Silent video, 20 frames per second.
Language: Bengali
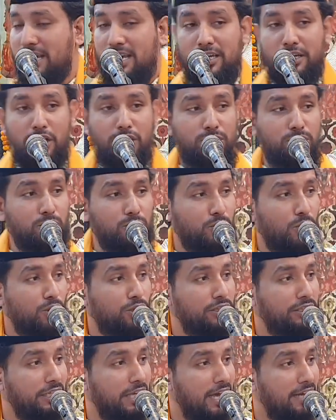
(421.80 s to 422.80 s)
কিন্তু
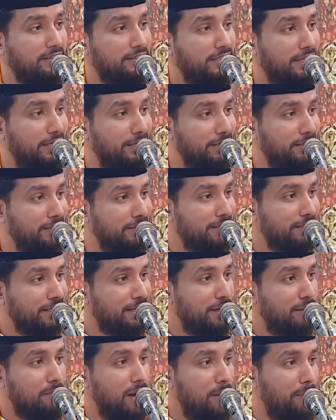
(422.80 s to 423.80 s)
শক্তি আছে
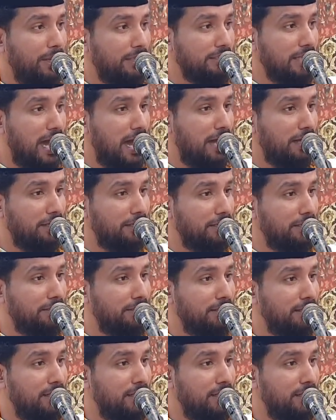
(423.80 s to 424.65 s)
বাবা জাহাঙ্গীর